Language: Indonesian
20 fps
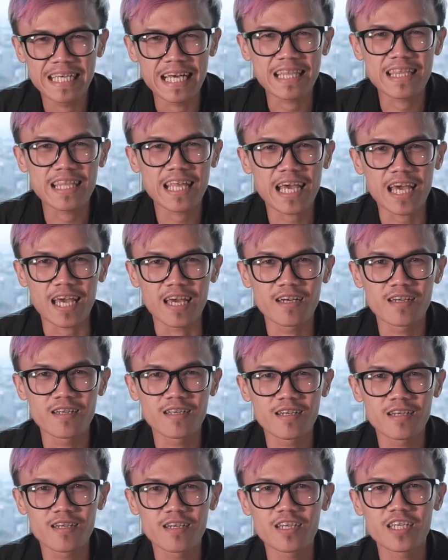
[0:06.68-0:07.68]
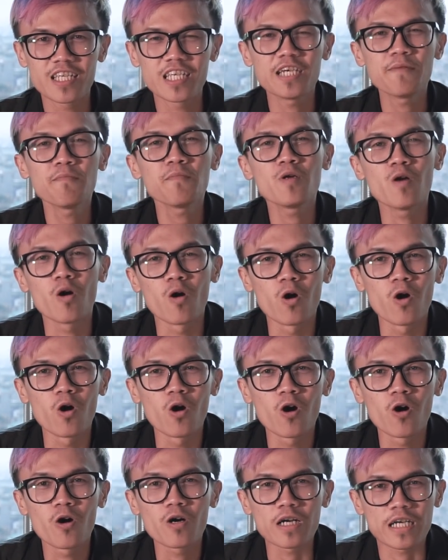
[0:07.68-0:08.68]
JT, diem
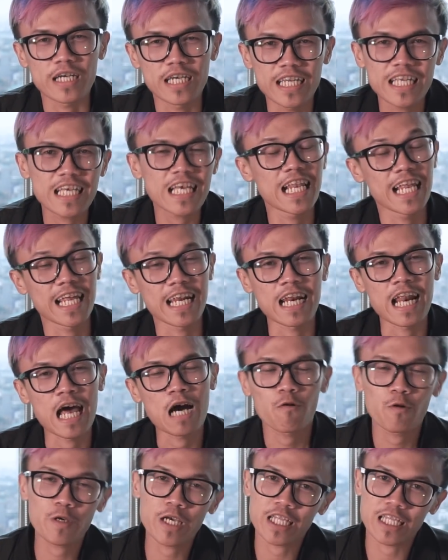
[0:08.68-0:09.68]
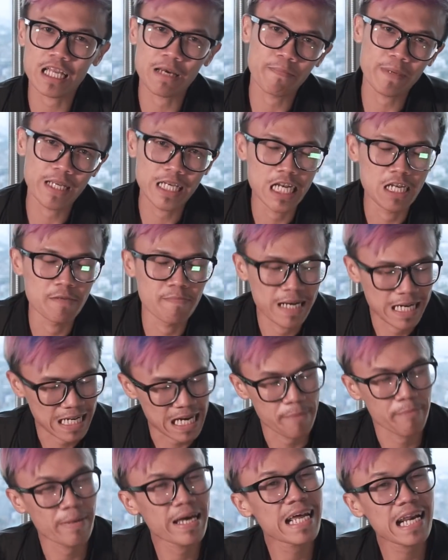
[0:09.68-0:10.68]
dong. Ini giliran aku yang tampil di depan
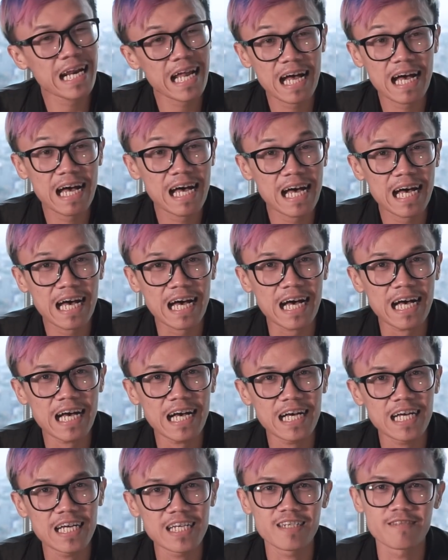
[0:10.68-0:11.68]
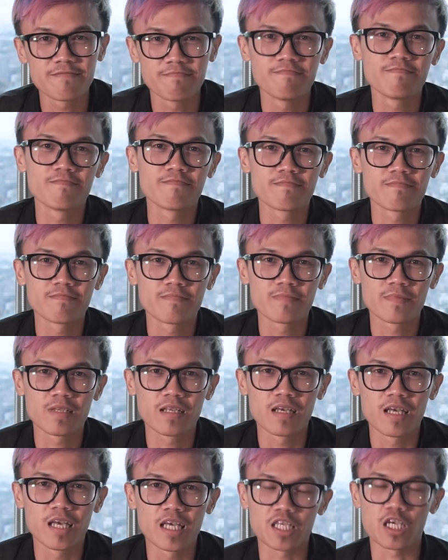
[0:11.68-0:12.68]
kamera. Iya ya.
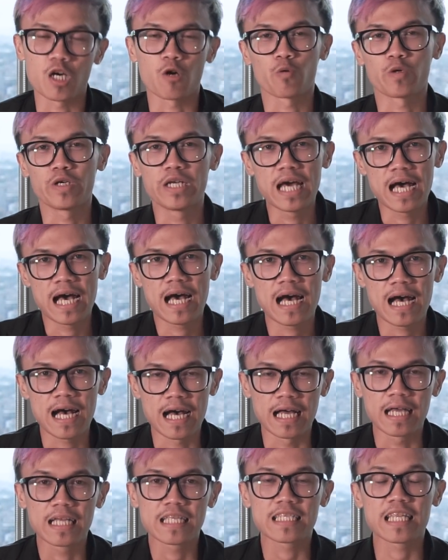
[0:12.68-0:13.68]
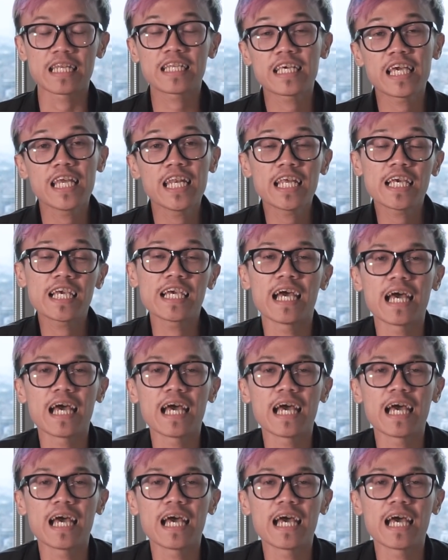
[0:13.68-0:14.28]
Ya udah. Jadi gini